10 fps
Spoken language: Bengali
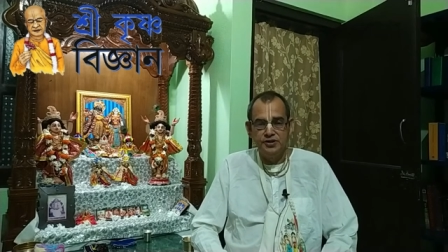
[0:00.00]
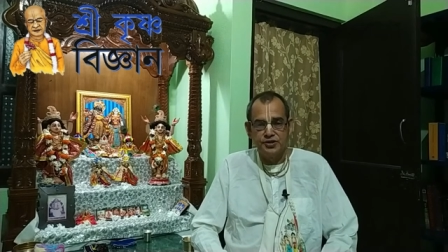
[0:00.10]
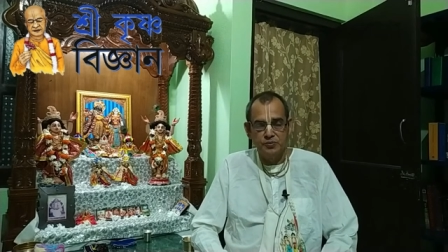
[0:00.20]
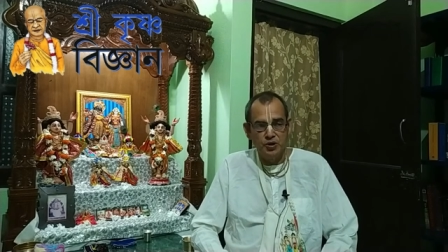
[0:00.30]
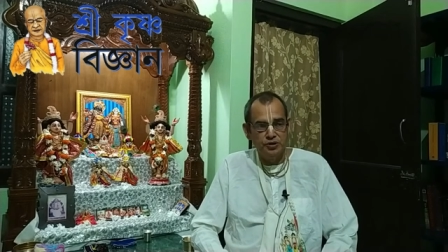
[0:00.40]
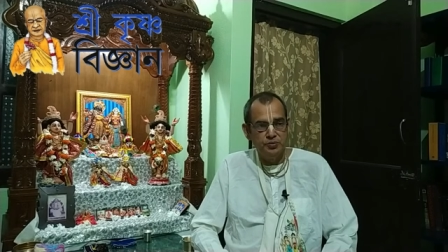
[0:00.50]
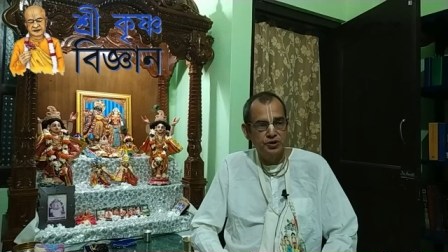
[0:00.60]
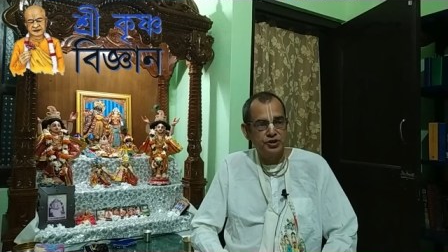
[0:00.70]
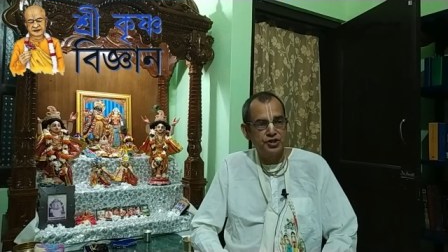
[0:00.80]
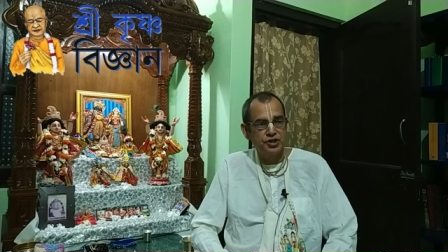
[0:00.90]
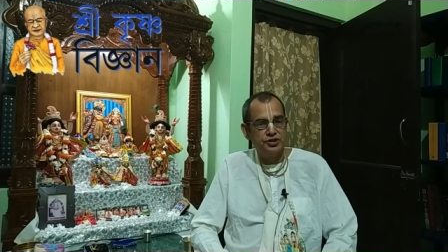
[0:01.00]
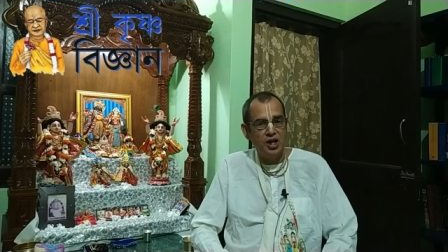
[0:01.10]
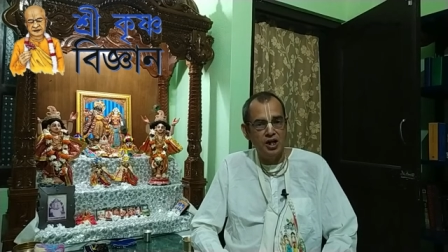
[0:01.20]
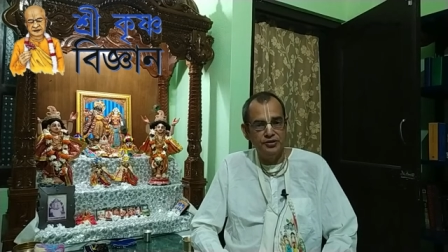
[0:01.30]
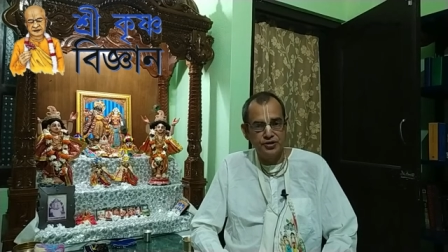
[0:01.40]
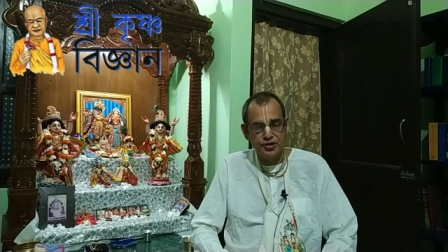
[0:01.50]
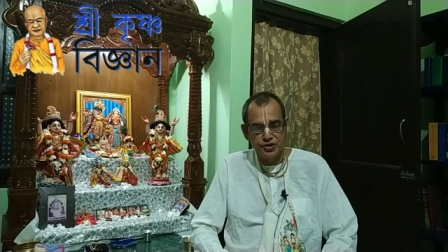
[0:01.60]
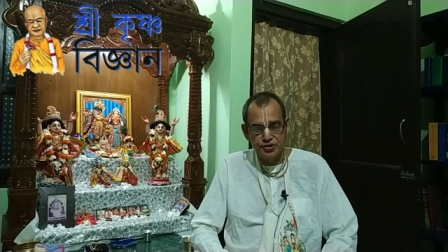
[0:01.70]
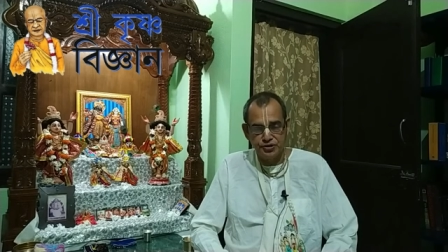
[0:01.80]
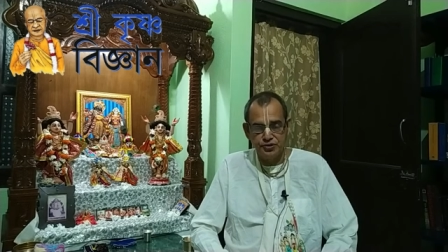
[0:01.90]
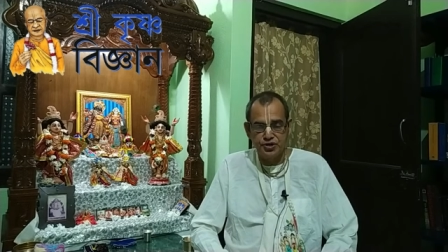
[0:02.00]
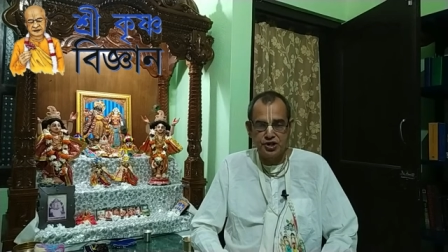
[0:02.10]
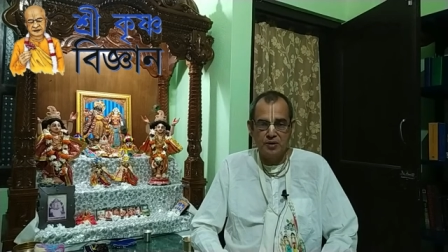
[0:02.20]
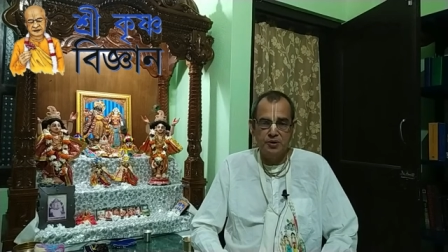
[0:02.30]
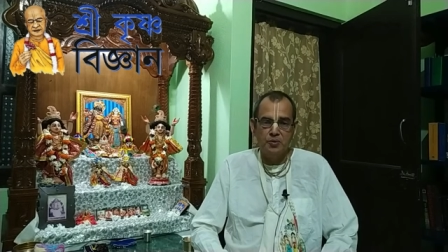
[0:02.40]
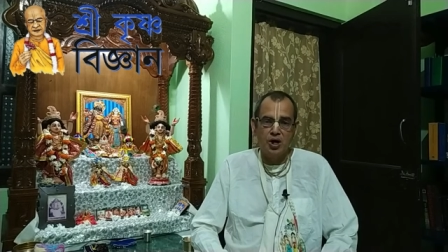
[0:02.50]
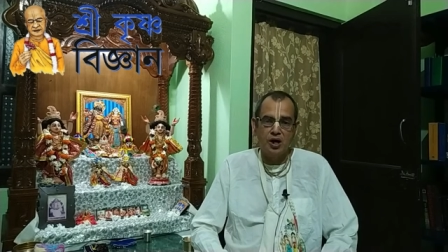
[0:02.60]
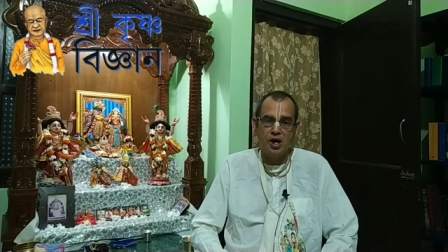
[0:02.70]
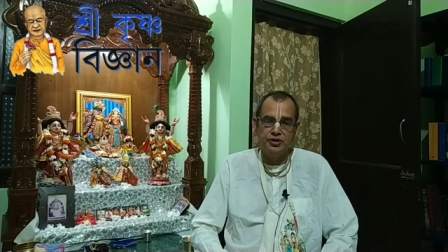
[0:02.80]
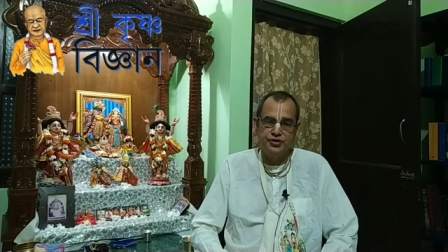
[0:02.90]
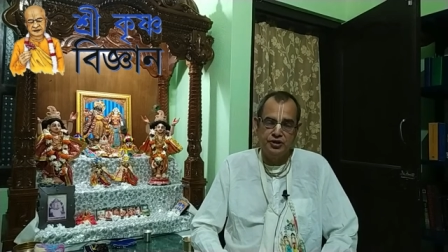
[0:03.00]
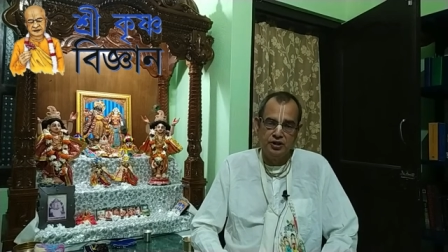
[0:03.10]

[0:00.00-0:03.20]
শ্রীমদ্ভক্তি ভক্তি সিদ্ধান্ত সরস্বতী গোস্বামী মহারাজ